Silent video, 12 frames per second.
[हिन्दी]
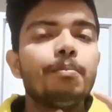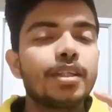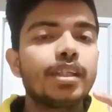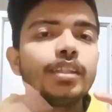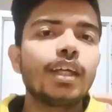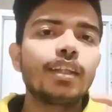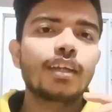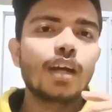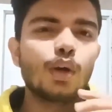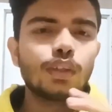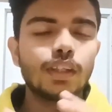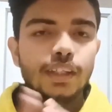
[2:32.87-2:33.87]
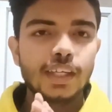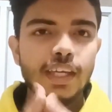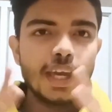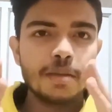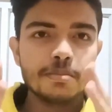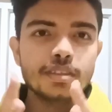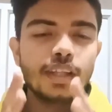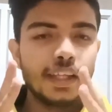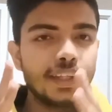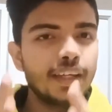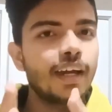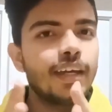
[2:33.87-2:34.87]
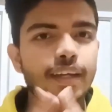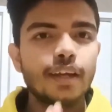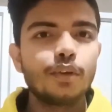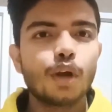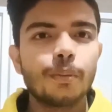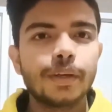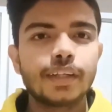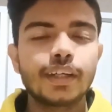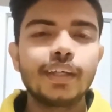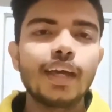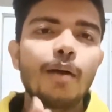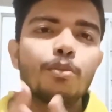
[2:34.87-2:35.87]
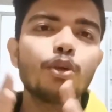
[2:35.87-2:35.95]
पिछले साल तक क्या होता था कि एम्स लेने का एक ही ड्रॉबैक था कि